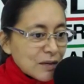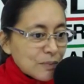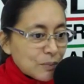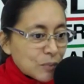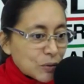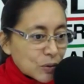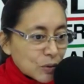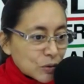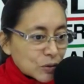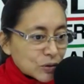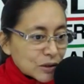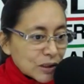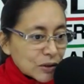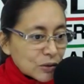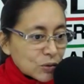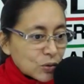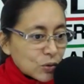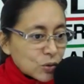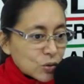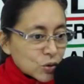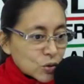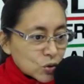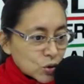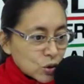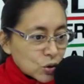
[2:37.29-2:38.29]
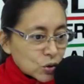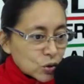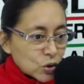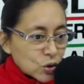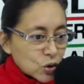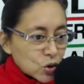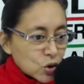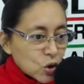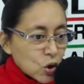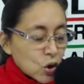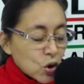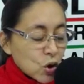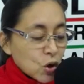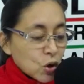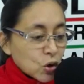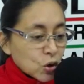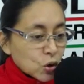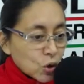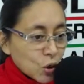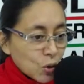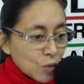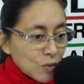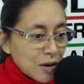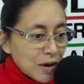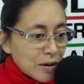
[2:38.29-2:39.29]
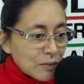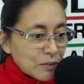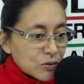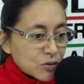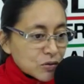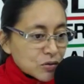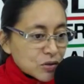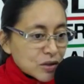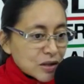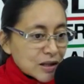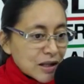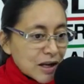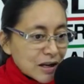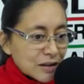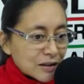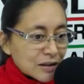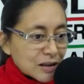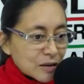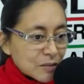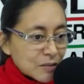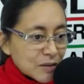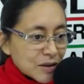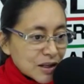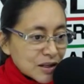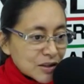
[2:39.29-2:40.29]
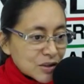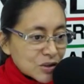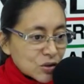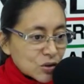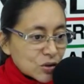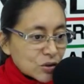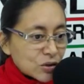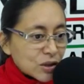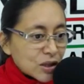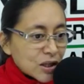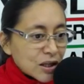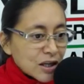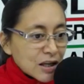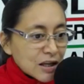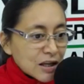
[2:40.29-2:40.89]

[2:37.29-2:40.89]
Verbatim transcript: por lo tanto nosotros tomamos la determinación